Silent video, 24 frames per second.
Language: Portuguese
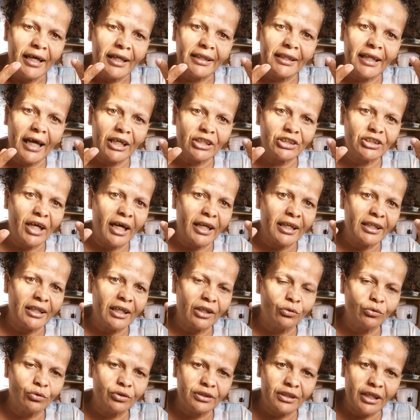Nas
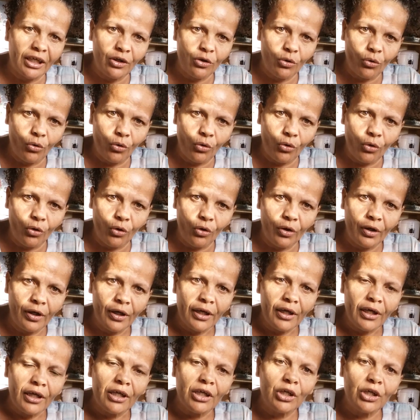narinas do Senhor,